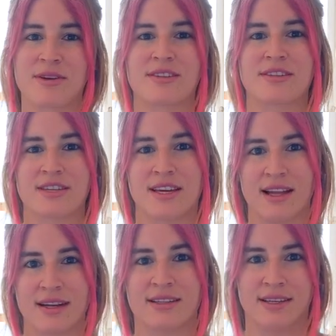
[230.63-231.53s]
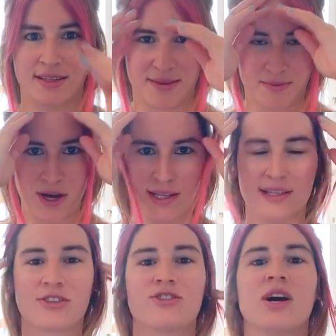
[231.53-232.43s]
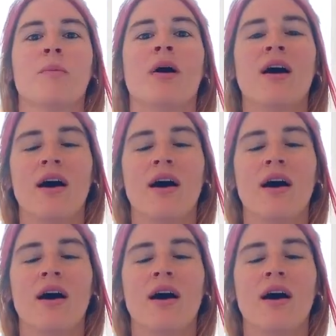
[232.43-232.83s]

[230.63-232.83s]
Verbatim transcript: başka şeyler de paylaşacağım.